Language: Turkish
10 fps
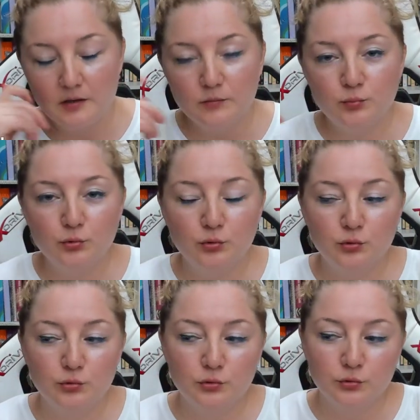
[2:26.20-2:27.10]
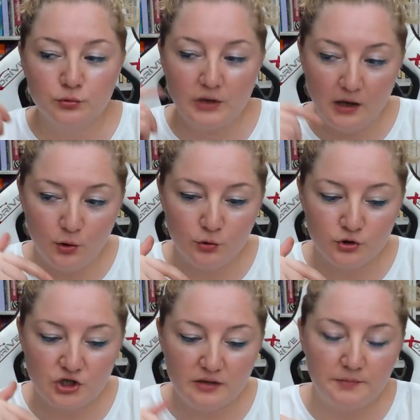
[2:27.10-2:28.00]
bu e, daha
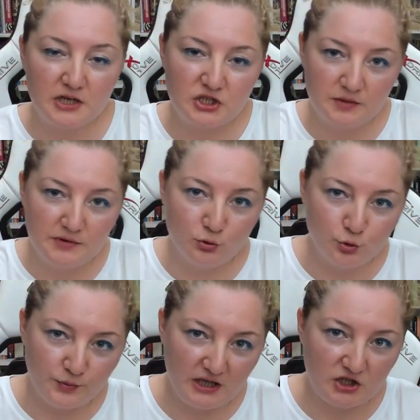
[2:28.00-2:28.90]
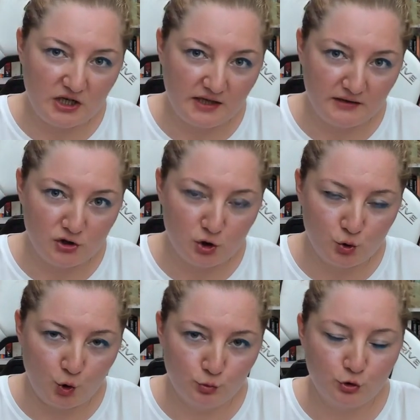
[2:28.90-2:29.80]
önce başka bir grup genç arkadaşa
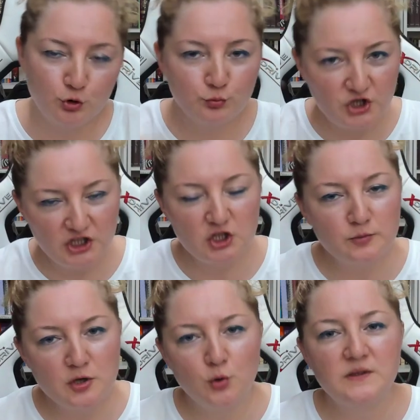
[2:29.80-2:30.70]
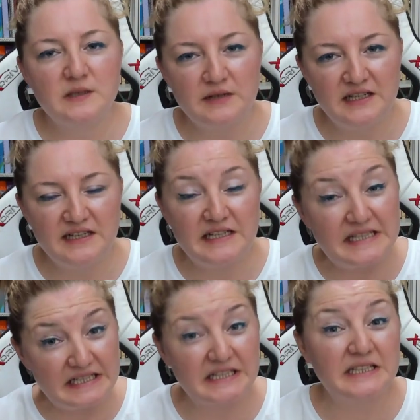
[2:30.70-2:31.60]
sormuştum. Çalışma yöntemiyle ilgili
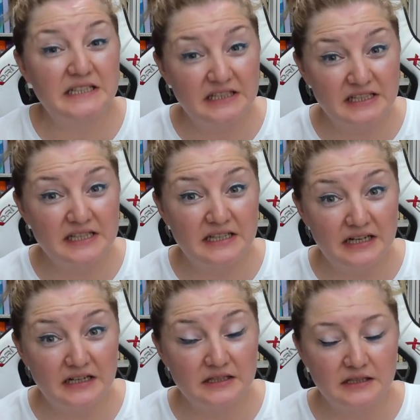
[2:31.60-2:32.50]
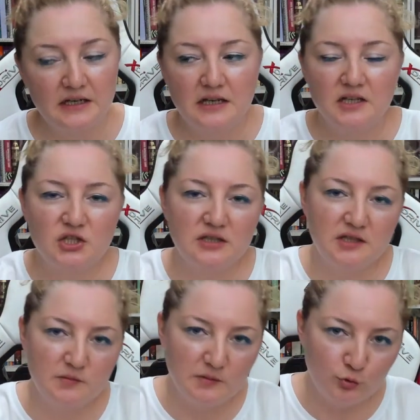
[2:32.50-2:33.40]
sıkıntılarınız neler? İşte
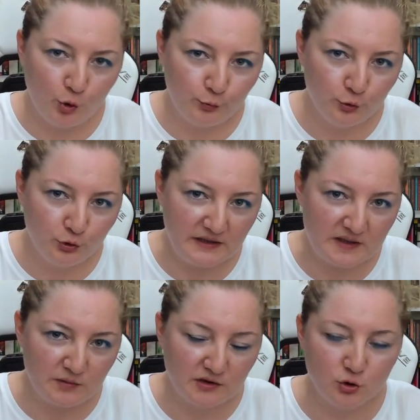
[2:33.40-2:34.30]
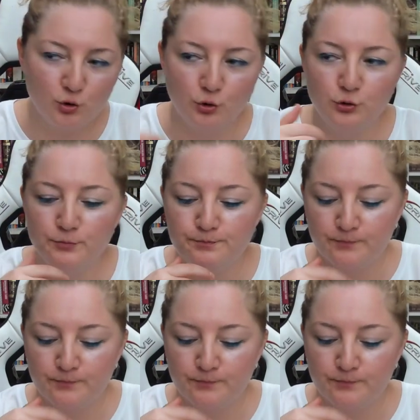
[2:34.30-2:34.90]
dediğim gibi topluluk kısmında sordum.